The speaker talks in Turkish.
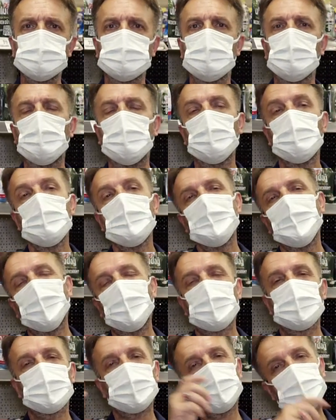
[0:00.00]
Buraya
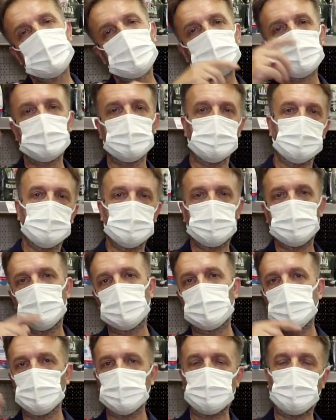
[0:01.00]
hani eski
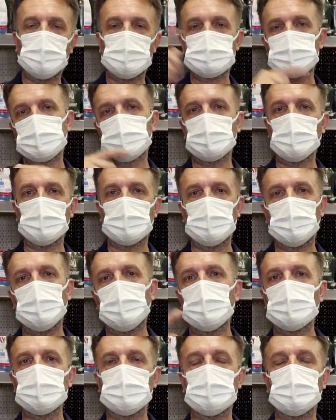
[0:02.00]
dilde Farsçadan
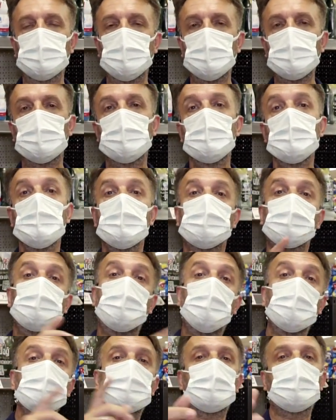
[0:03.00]
kaynaklanarak
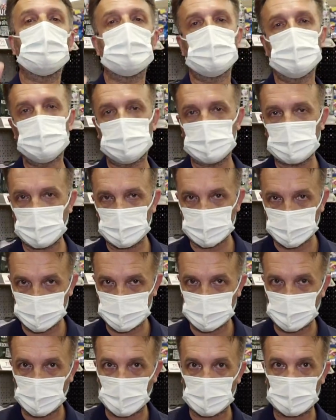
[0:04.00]
Malkara demişler
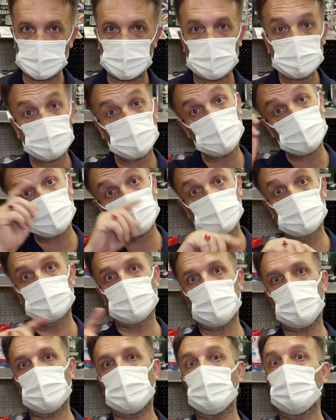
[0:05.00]
dostlar arkadaşlar. İsmi
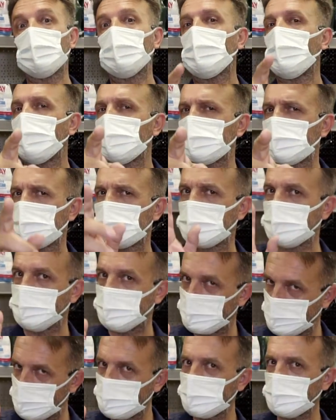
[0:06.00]
buradan geliyor. Araştırdım
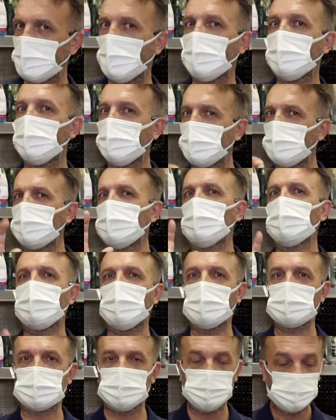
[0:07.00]
yani ona göre
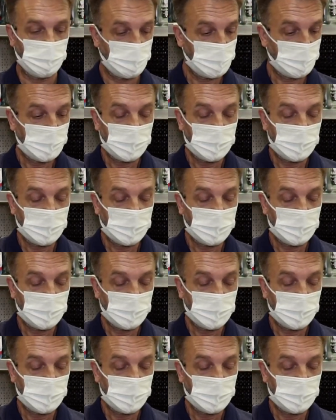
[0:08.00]
baktım.